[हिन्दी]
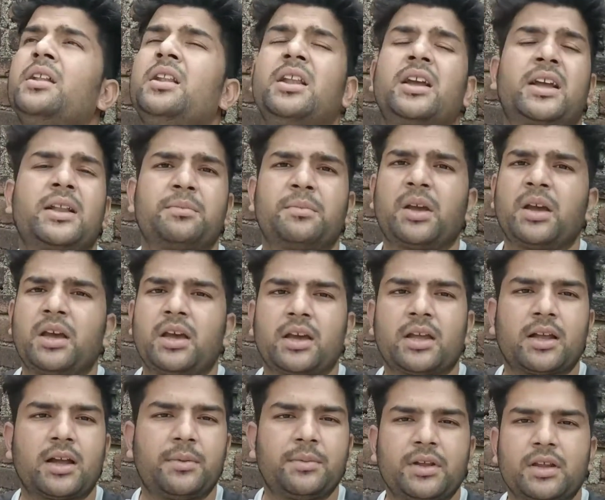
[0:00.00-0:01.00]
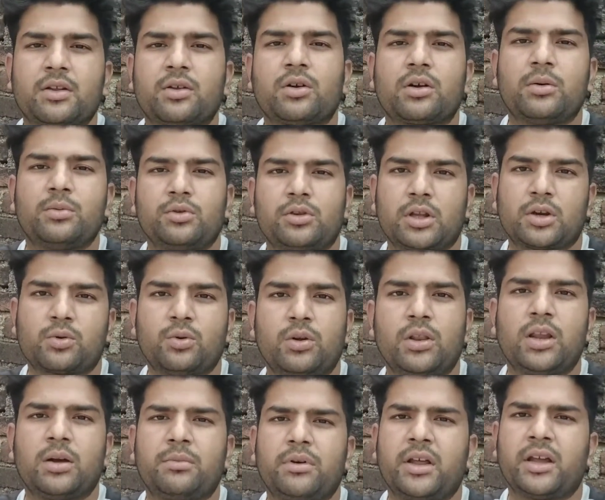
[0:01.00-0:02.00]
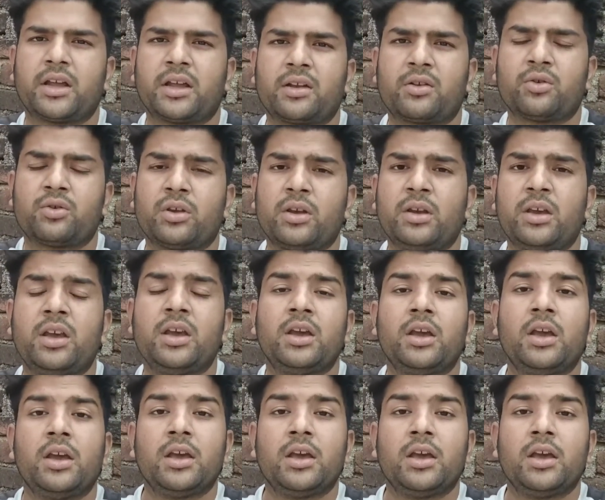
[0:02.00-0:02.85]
लेकिन मैं अभी इसको कबूतर खोलना पड़ेंगे क्योंकि